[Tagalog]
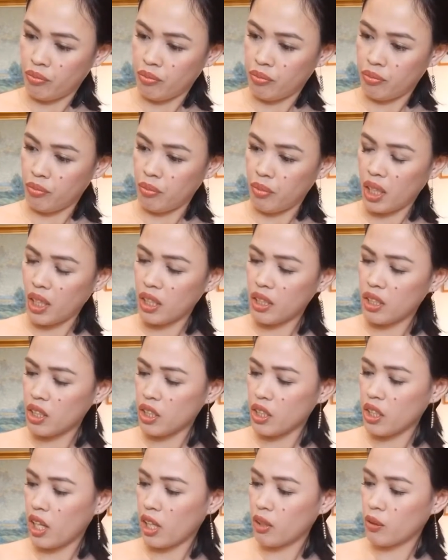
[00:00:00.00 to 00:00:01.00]
maganda
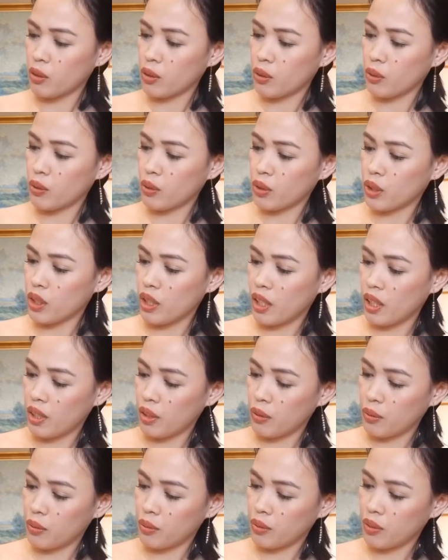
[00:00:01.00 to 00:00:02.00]
siya. Gusto ko siya,
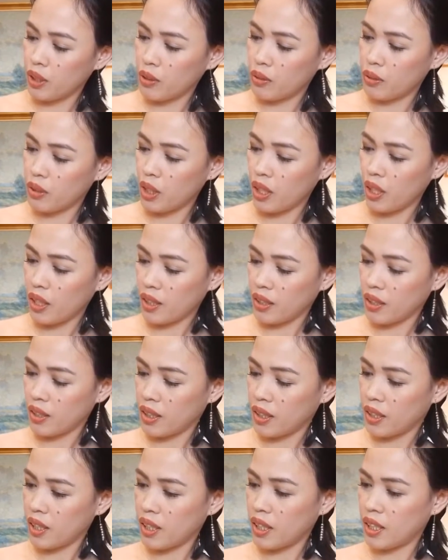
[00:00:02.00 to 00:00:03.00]
yung ano niya,
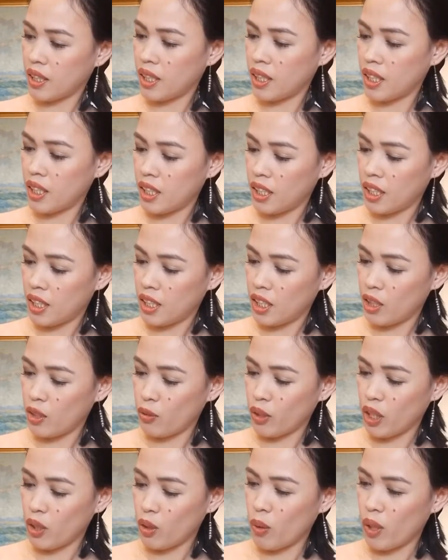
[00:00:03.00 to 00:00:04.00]
yung
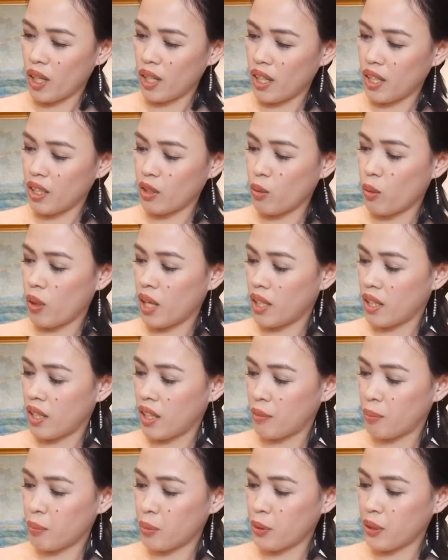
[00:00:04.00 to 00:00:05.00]
iguana-iguana
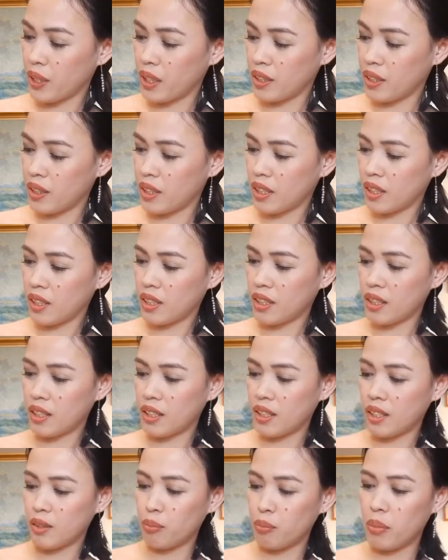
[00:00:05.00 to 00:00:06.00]
print
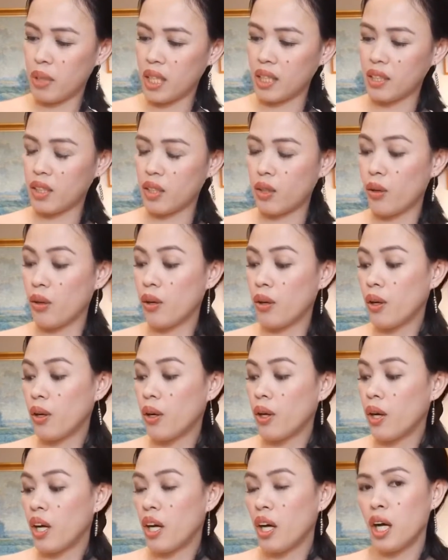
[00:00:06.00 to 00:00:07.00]
bet ko.
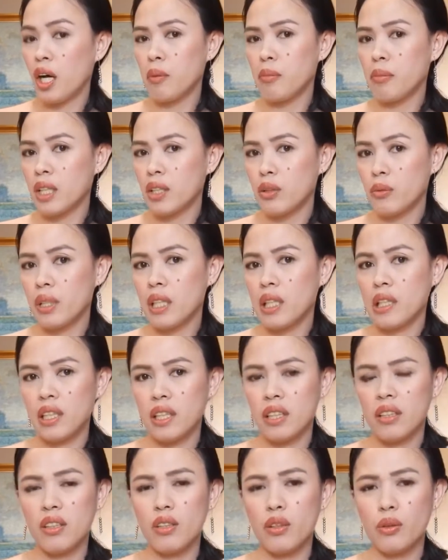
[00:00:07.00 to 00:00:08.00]
I'm not really
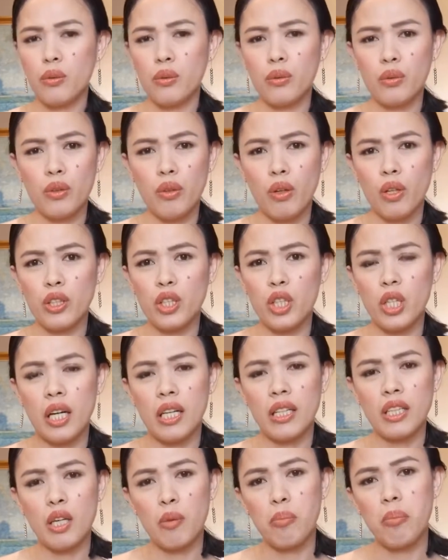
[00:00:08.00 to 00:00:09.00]
into Dolce
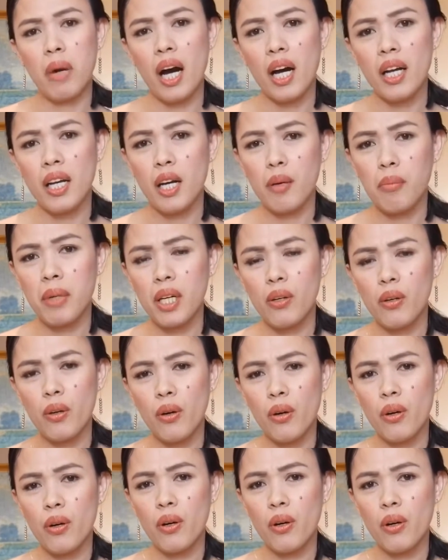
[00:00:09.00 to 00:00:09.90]
and Gabbana, pero